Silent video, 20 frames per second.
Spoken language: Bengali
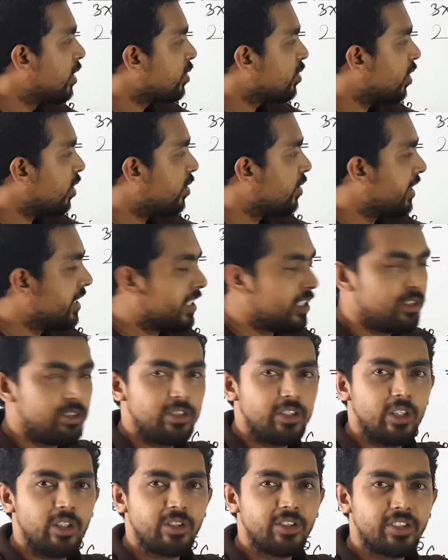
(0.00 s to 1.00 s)
তখন এটা হয়ে
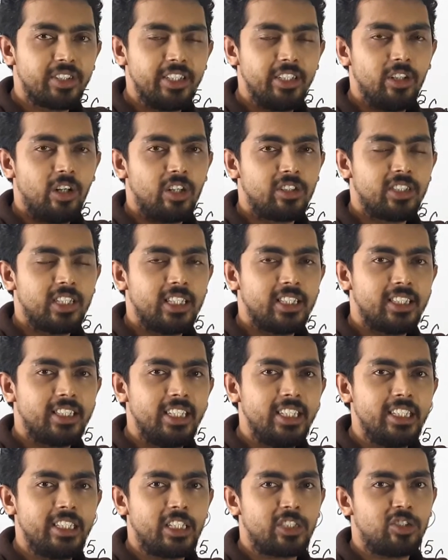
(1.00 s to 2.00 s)
গেলো থ্রি অর্থাৎ
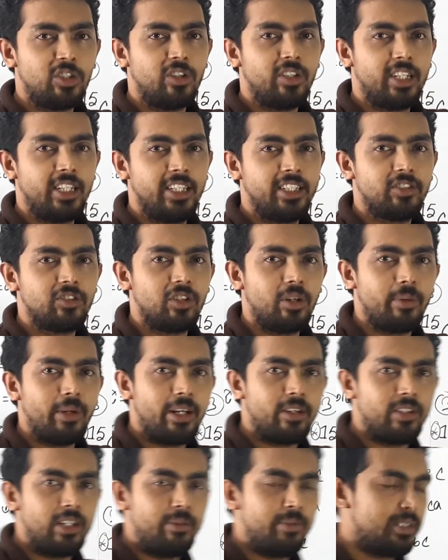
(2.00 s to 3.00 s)
তিনটা সংখ্যা লিখতে হবে
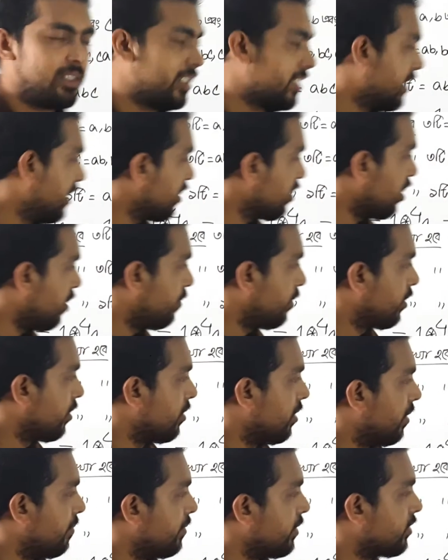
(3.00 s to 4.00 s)
এখন আমাদেরকে
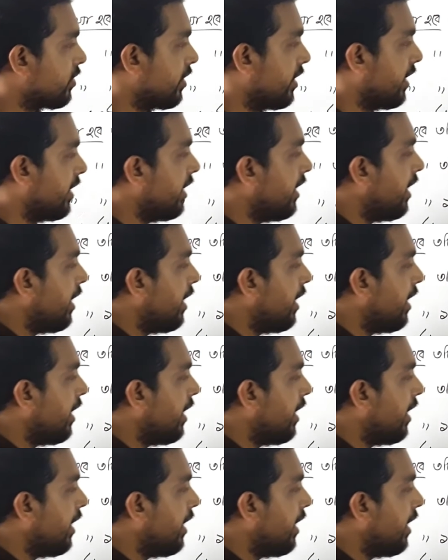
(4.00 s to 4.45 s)
ক্রমান্বয়ের পিছনে